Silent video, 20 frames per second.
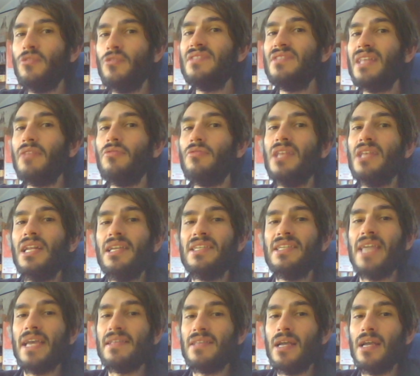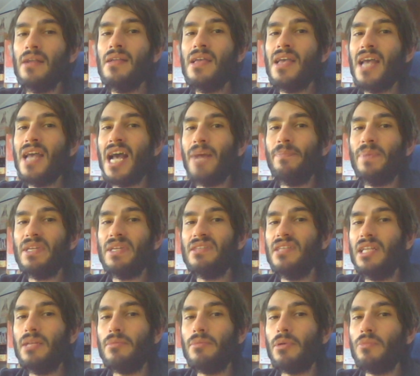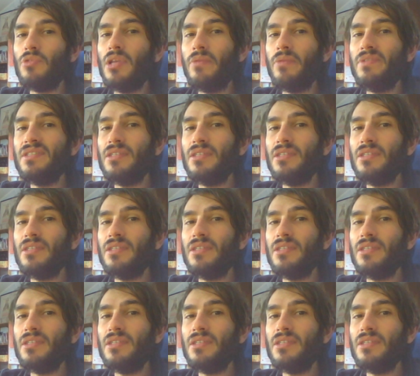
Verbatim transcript: lo stato della Chiesa, a partire proprio da questa